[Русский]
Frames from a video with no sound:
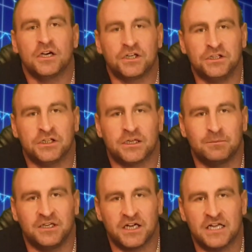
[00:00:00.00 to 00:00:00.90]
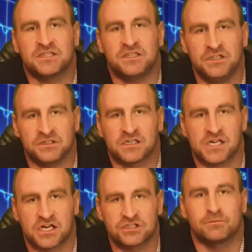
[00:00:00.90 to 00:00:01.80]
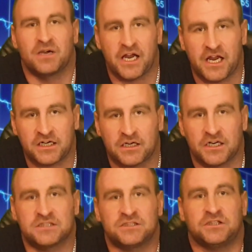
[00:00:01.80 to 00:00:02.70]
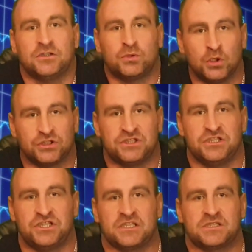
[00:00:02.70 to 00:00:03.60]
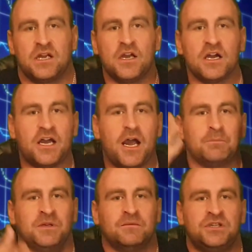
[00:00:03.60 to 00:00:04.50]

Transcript: рынок облигаций, индекс RGBI как раз-таки тоже сейчас камнем